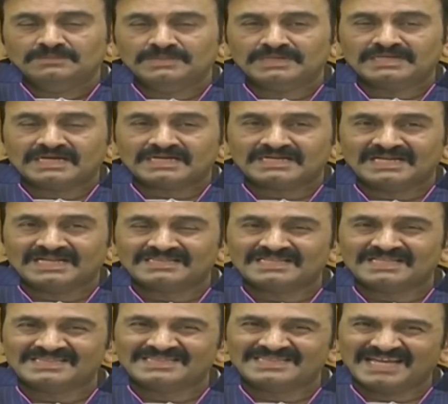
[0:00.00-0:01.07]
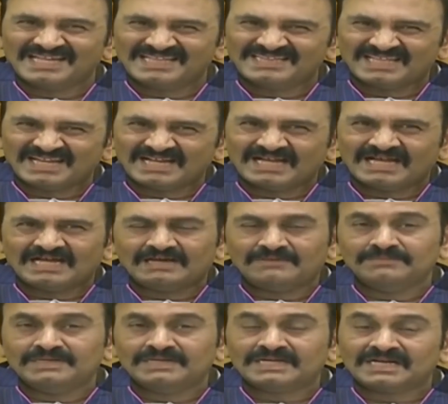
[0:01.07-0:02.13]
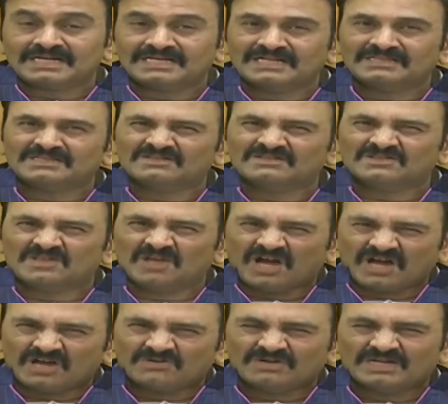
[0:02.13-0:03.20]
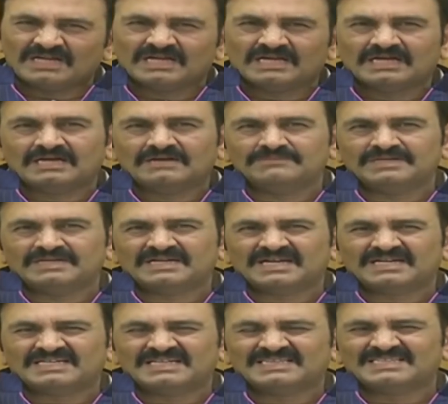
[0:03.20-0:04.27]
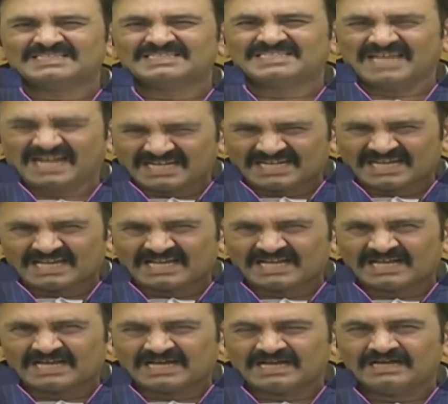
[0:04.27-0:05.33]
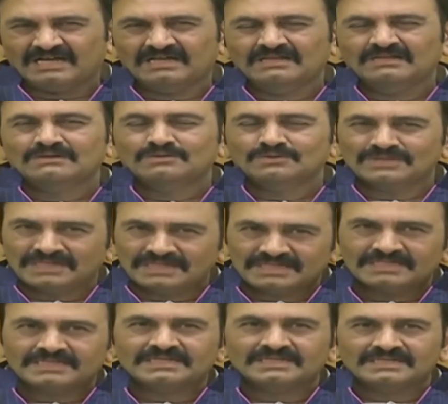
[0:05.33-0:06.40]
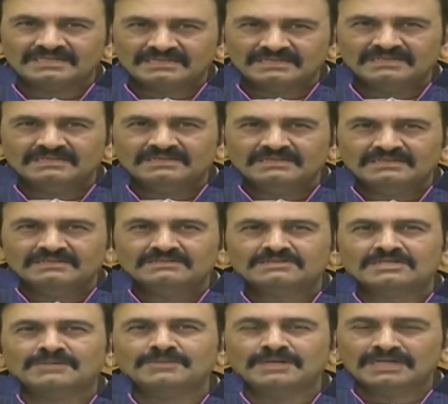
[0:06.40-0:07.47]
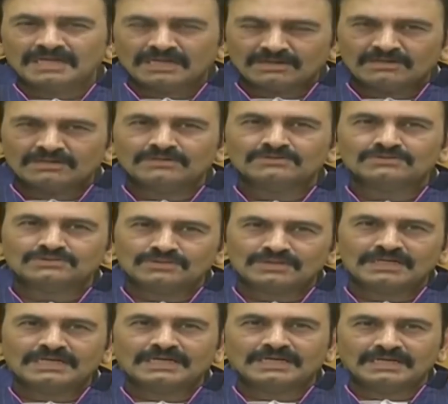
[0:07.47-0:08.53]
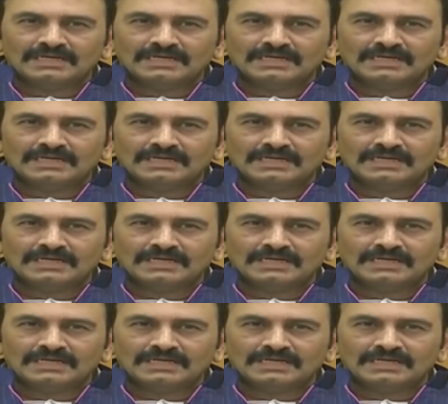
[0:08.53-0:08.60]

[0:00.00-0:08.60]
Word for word: మీ కక్ష ఎంత దరిద్రంగా మీ కక్ష ఎంత దారుణంగా మీ కక్ష ఎంత చండాలంగా ఉందంటే తమిళనాడులో నడుస్తున్న